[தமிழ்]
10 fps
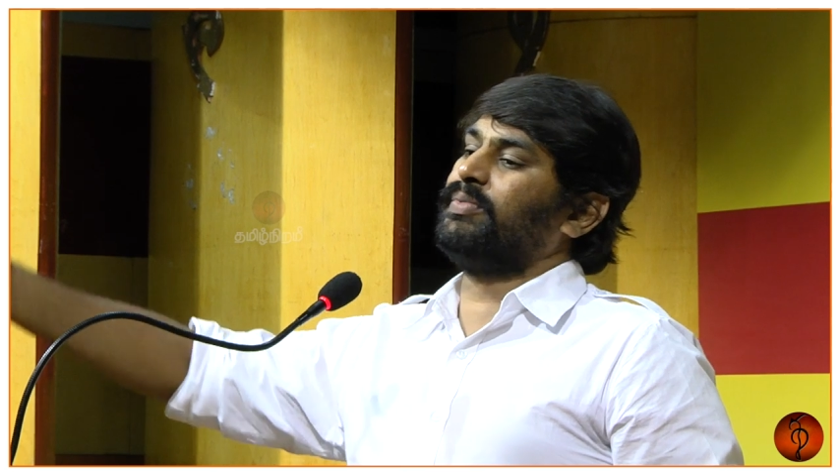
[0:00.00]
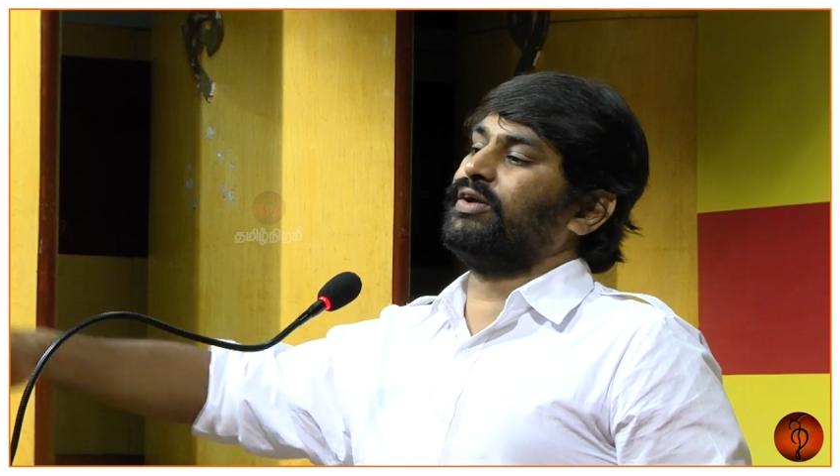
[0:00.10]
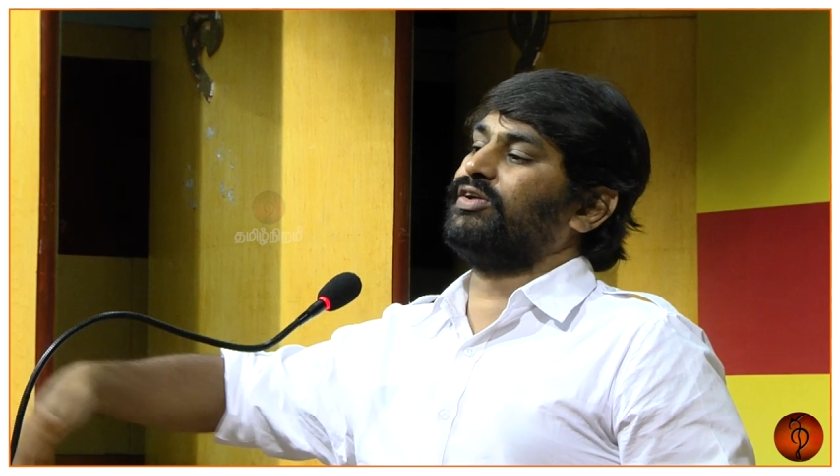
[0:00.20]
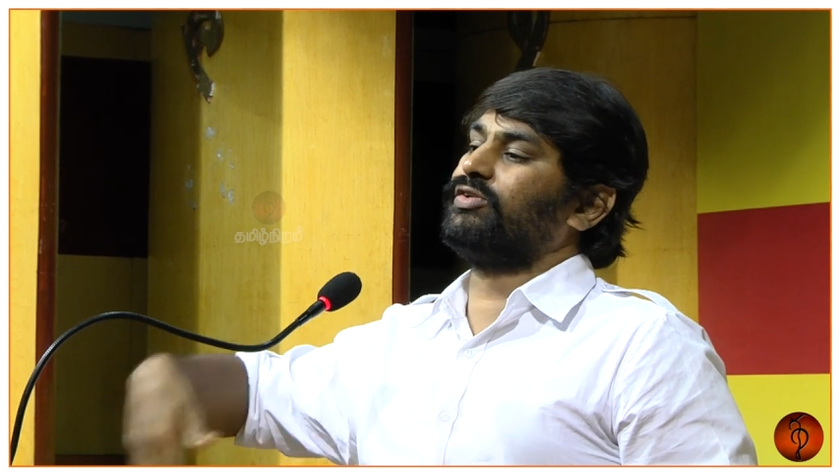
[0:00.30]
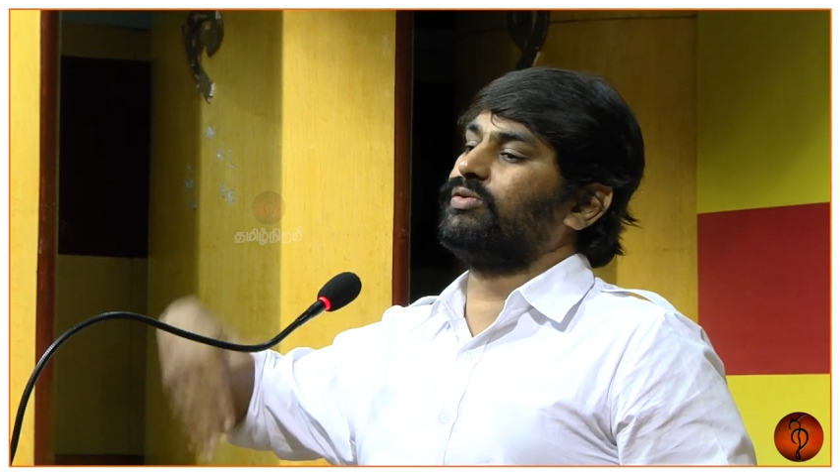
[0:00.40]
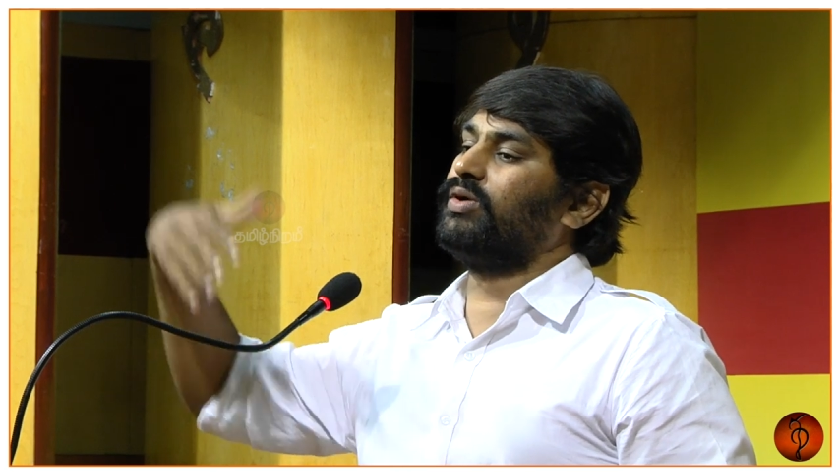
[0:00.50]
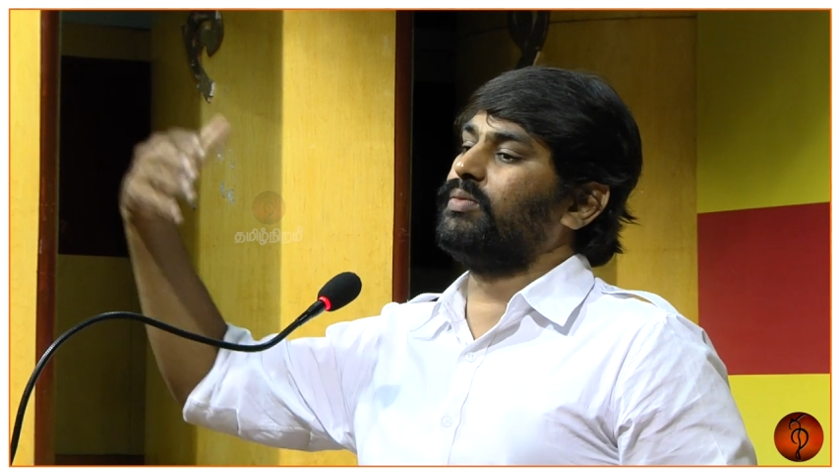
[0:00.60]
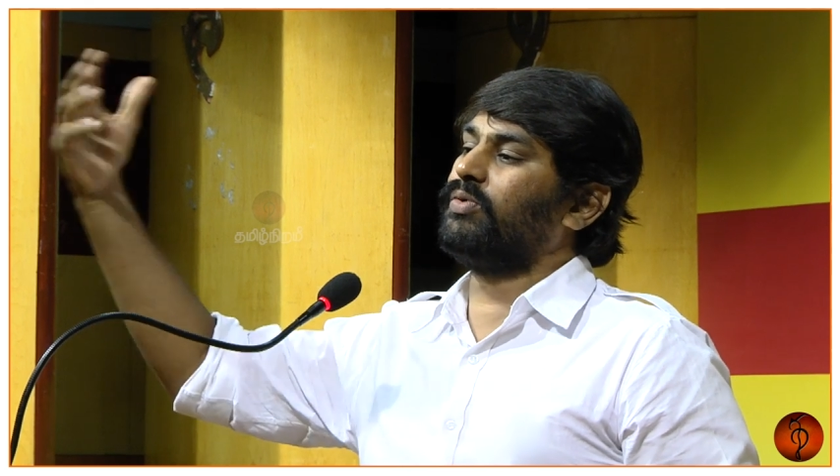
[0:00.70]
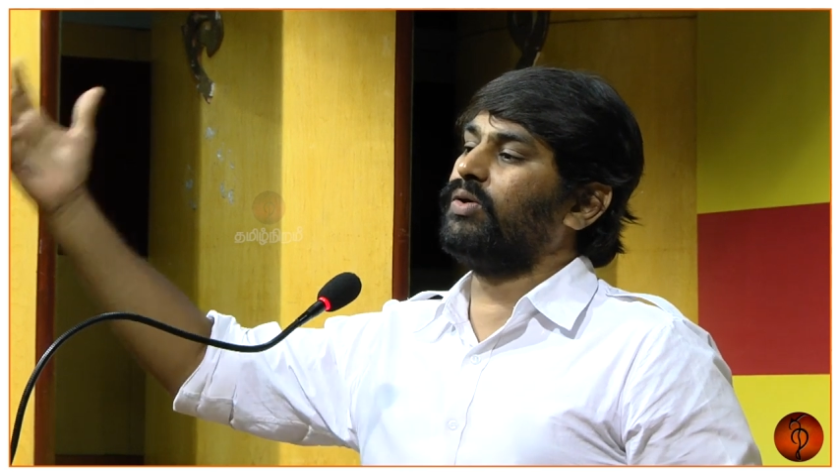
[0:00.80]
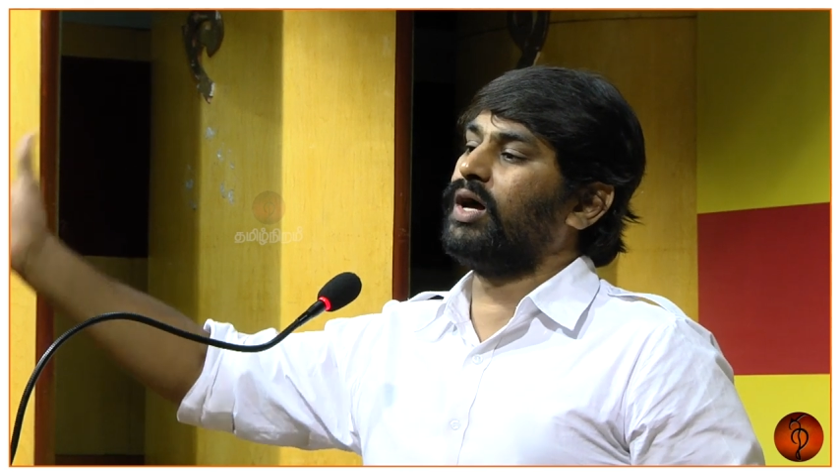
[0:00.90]
பேரரசனுடைய
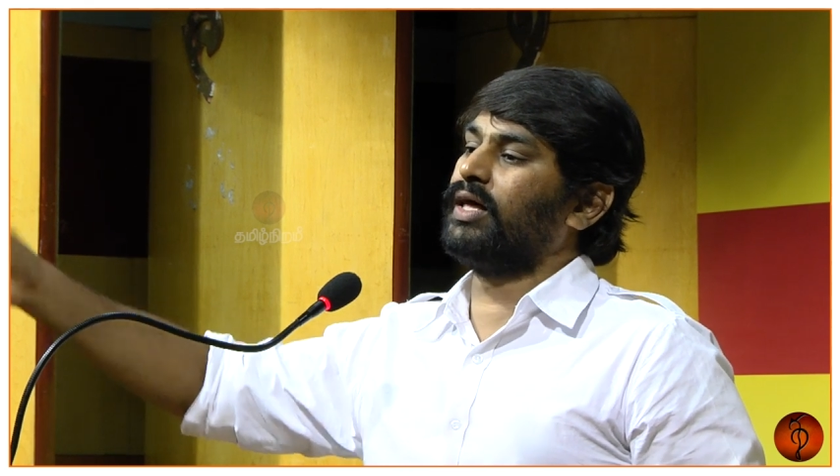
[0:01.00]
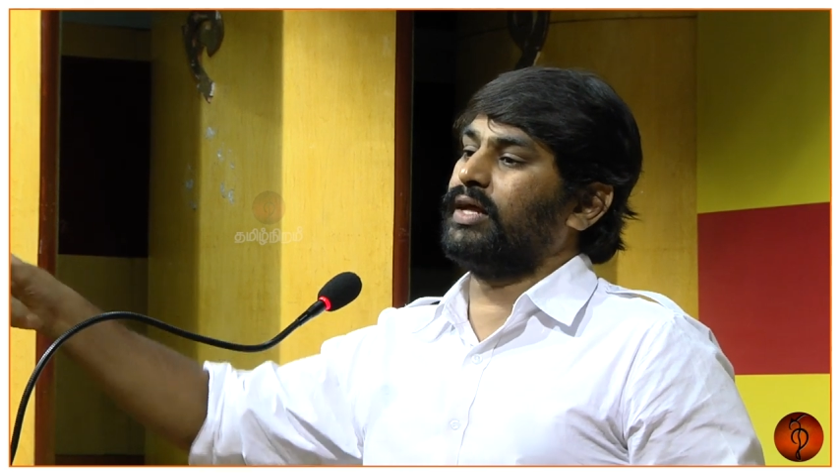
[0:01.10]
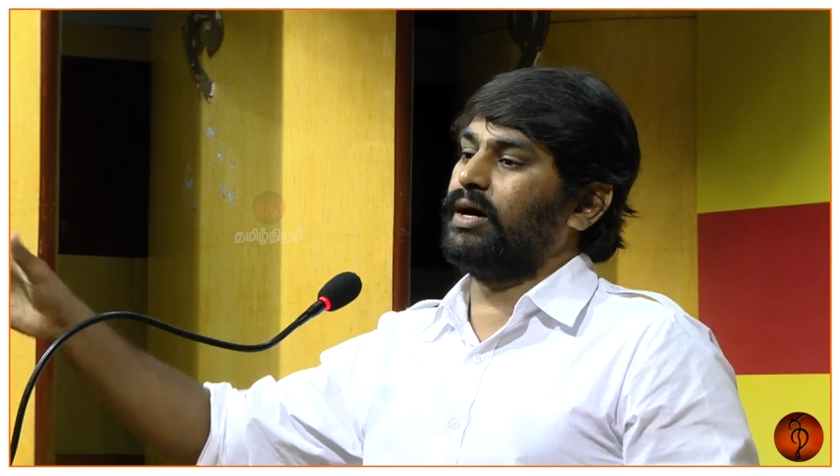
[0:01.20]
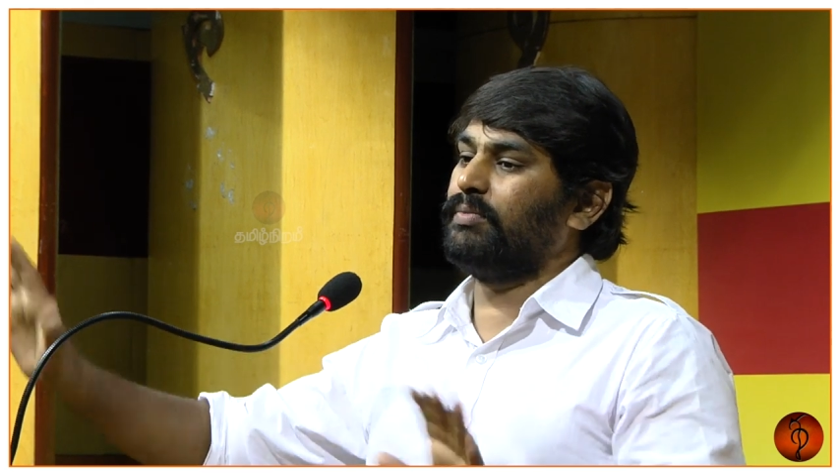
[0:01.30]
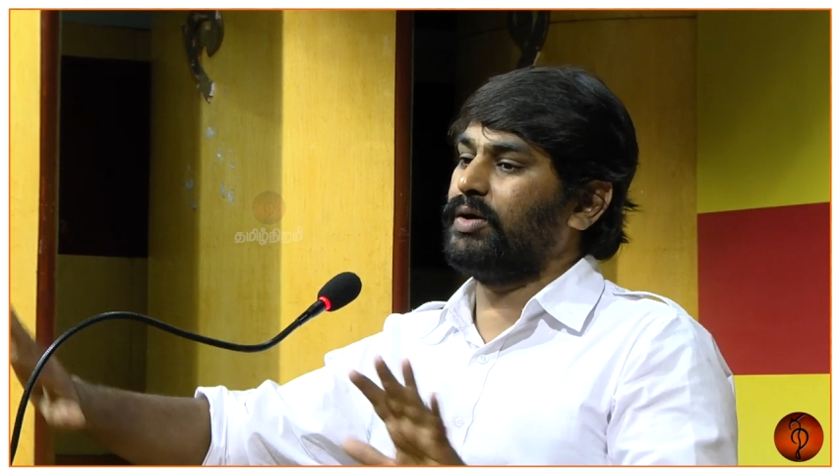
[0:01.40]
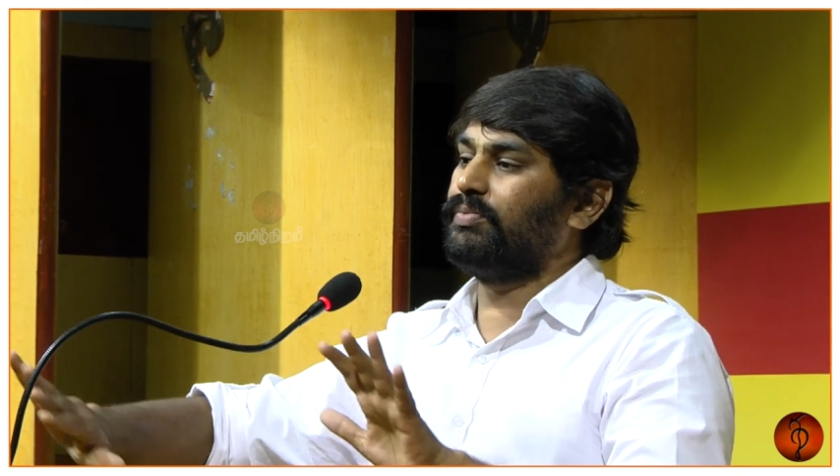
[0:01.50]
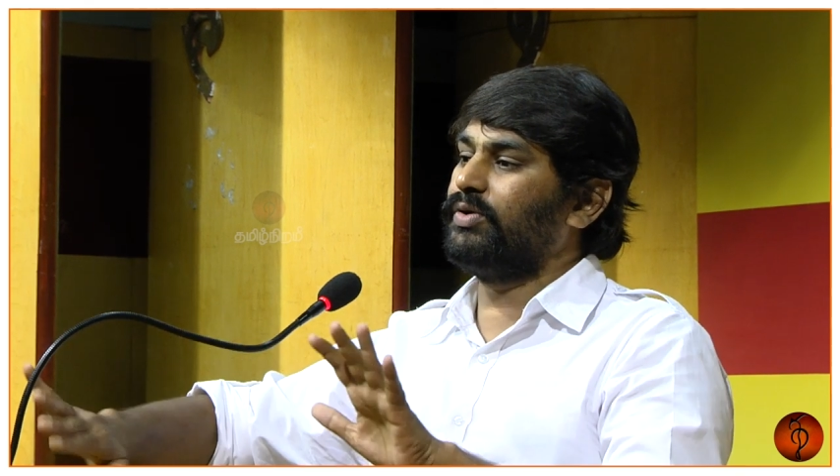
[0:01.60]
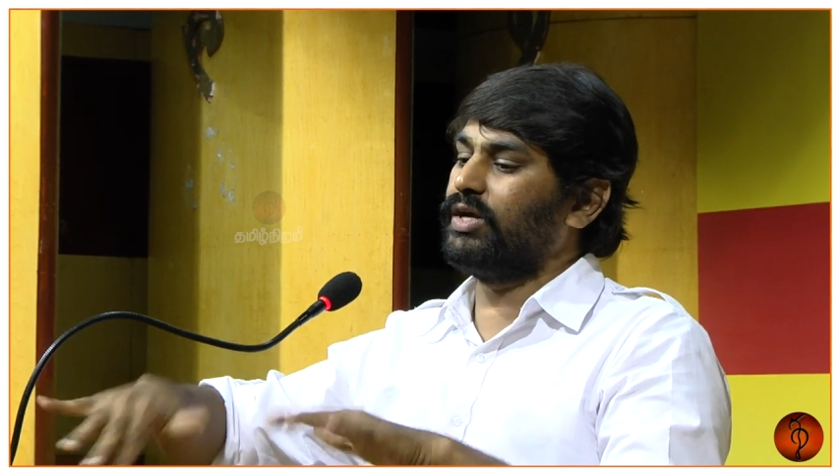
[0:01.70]
பொருளாதார அமைப்பு